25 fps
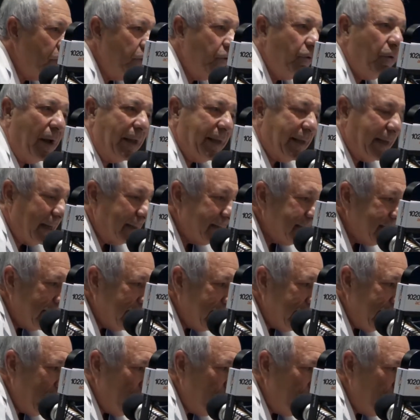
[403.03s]
no hay que
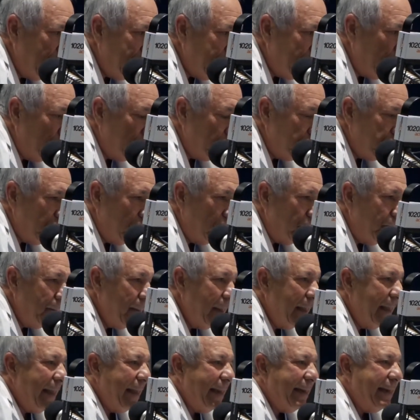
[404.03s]
hacer ninguna introducción
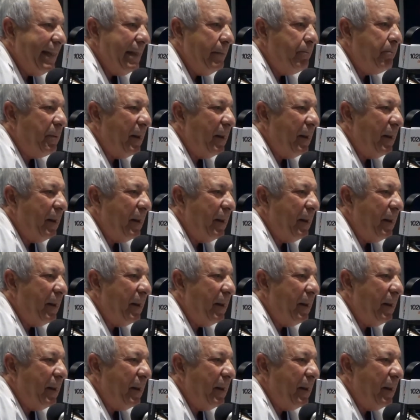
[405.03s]
ni